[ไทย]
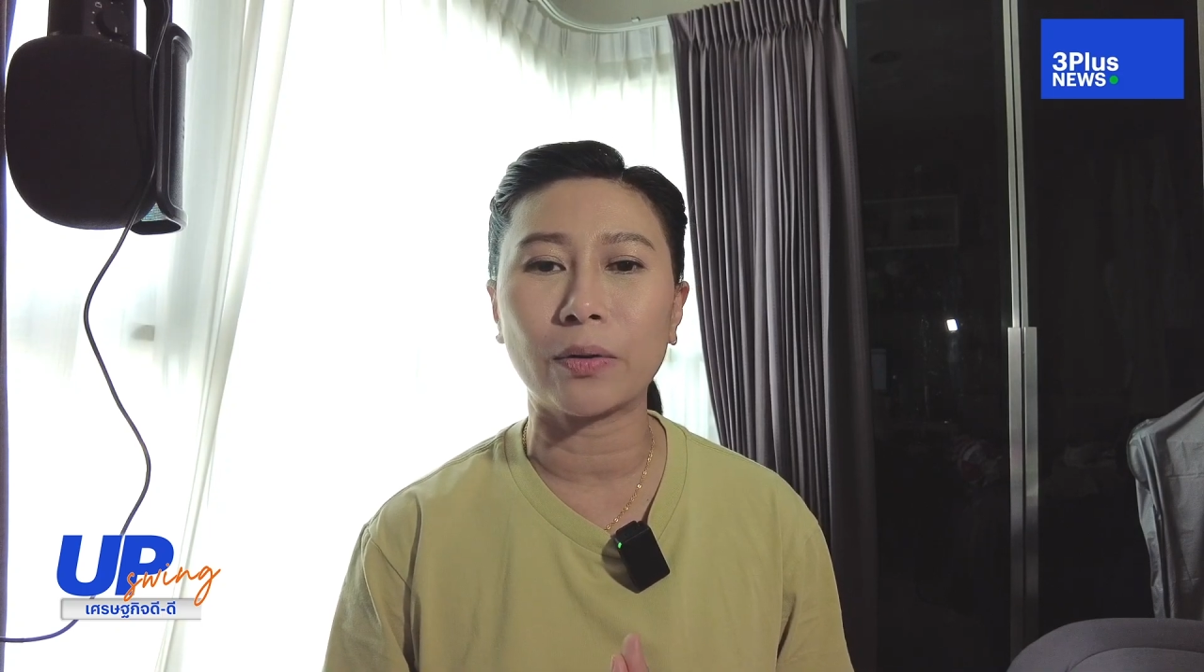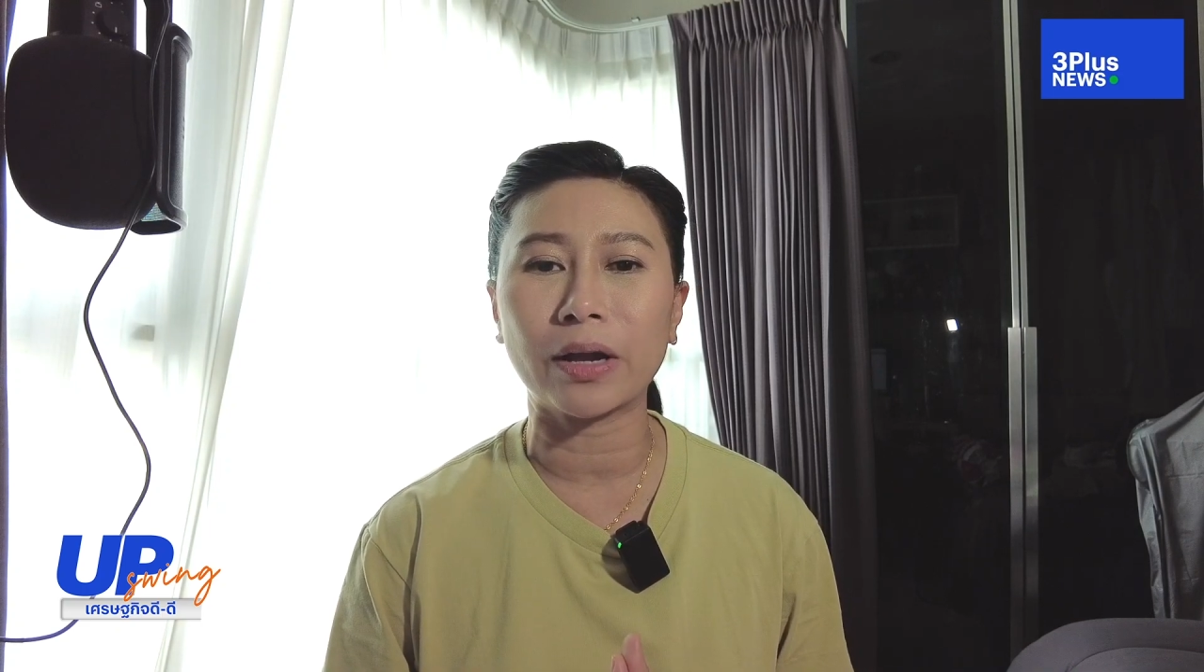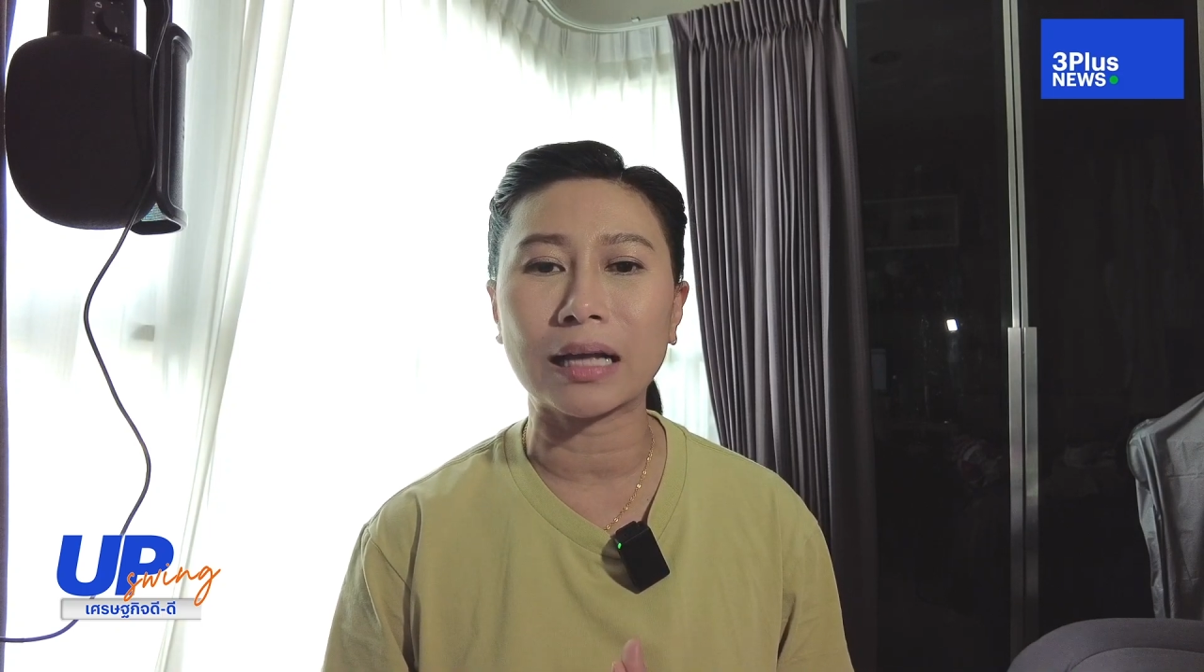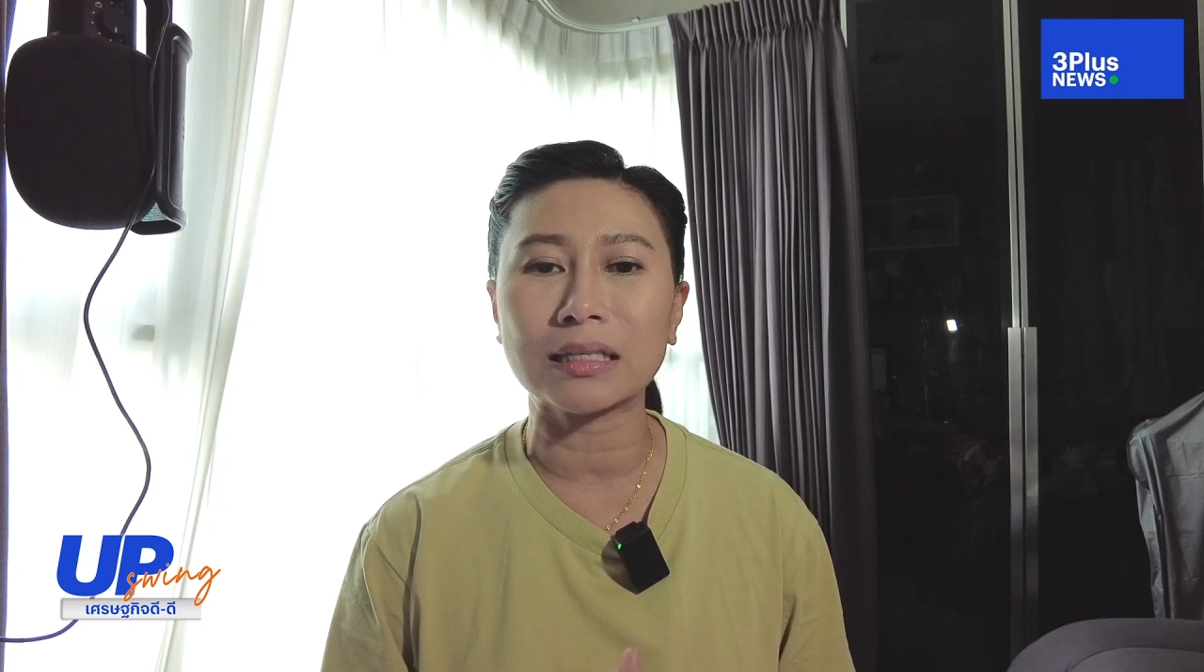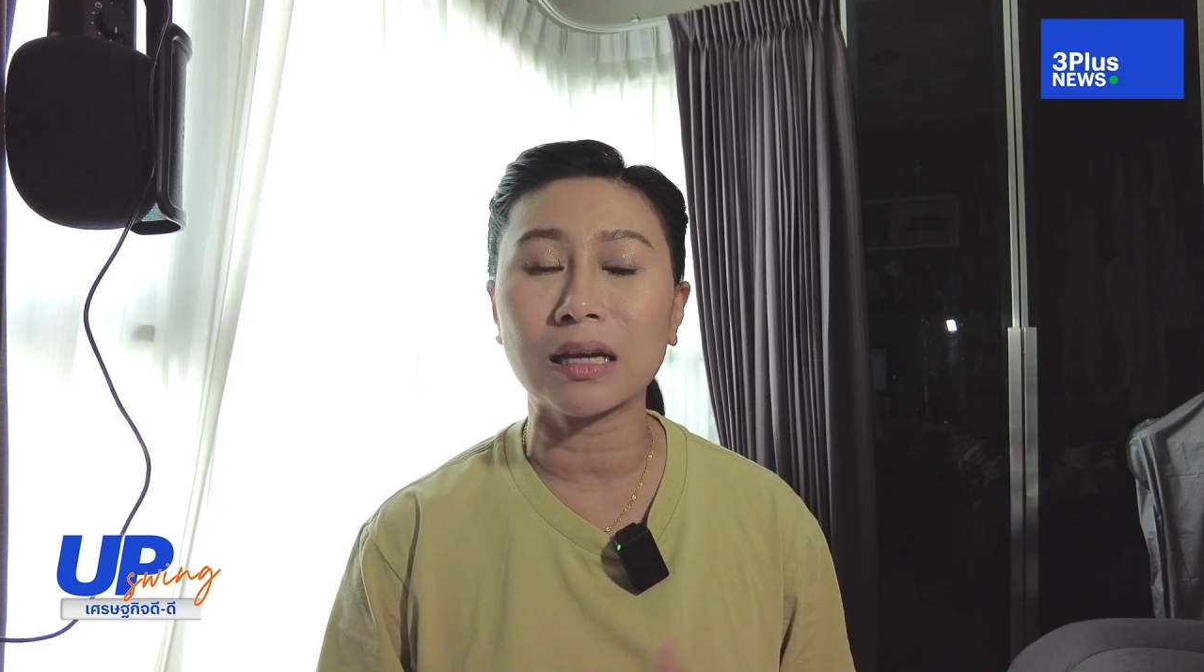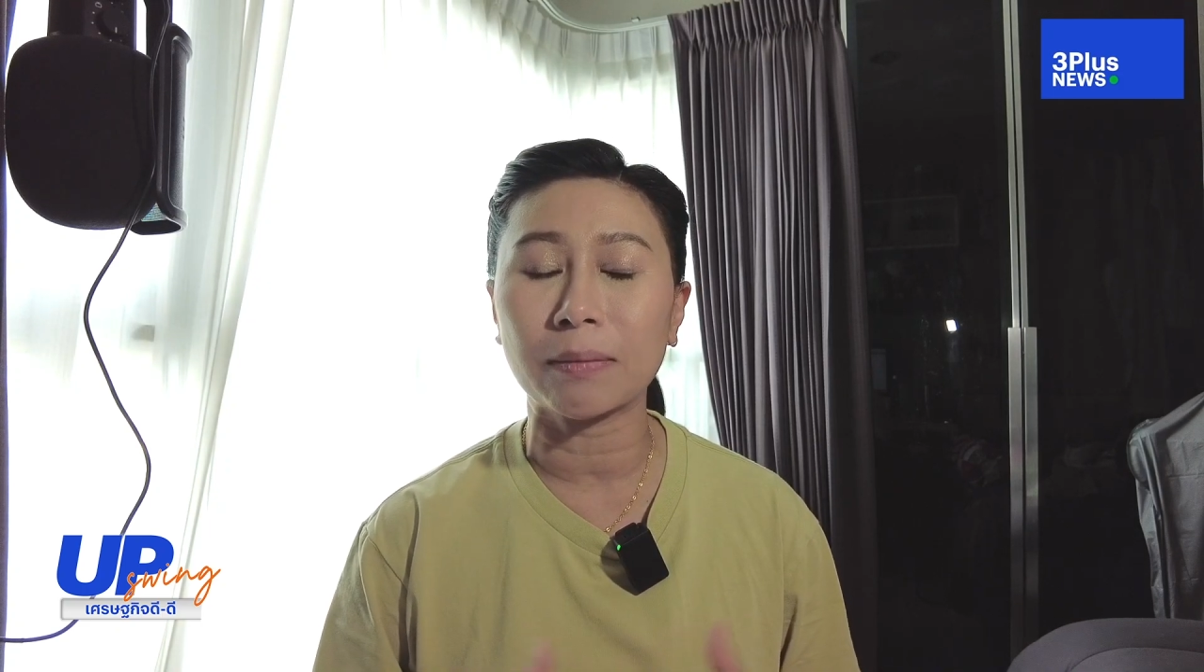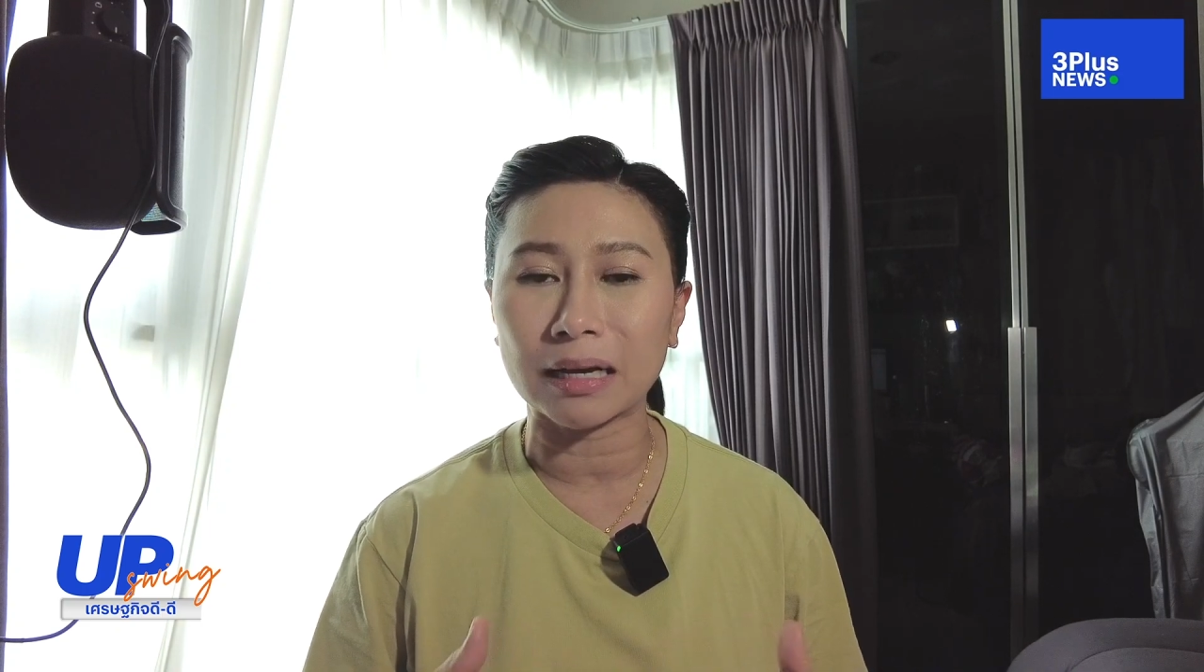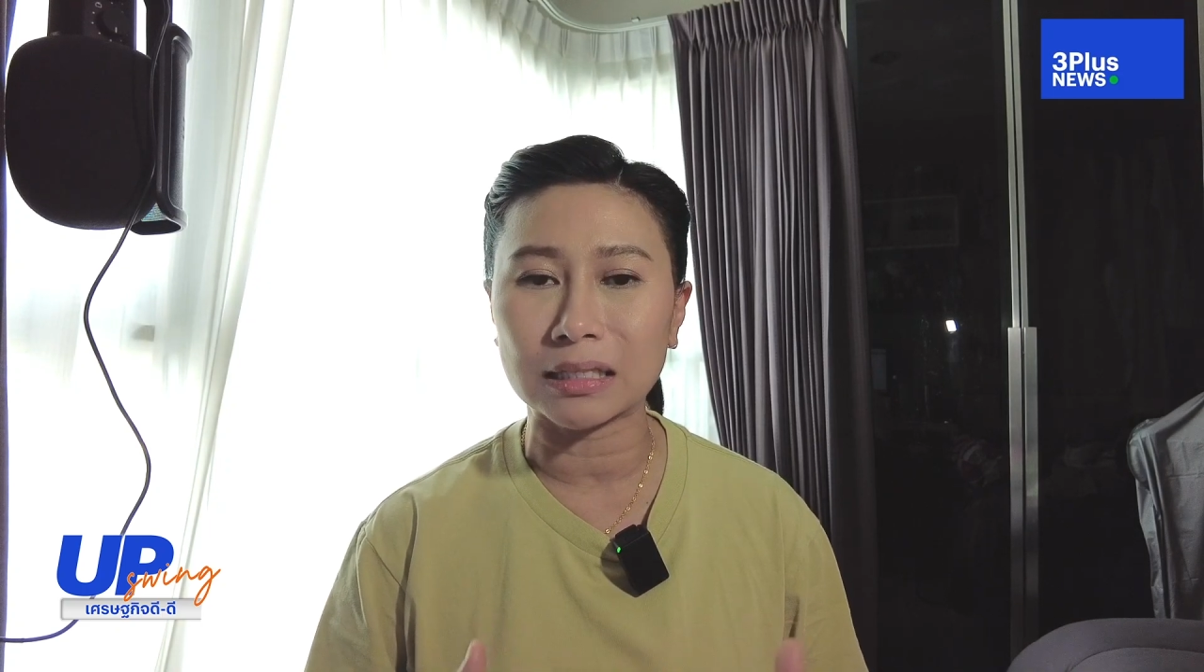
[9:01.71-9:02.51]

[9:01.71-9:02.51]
ลนะคะซึ่งกำ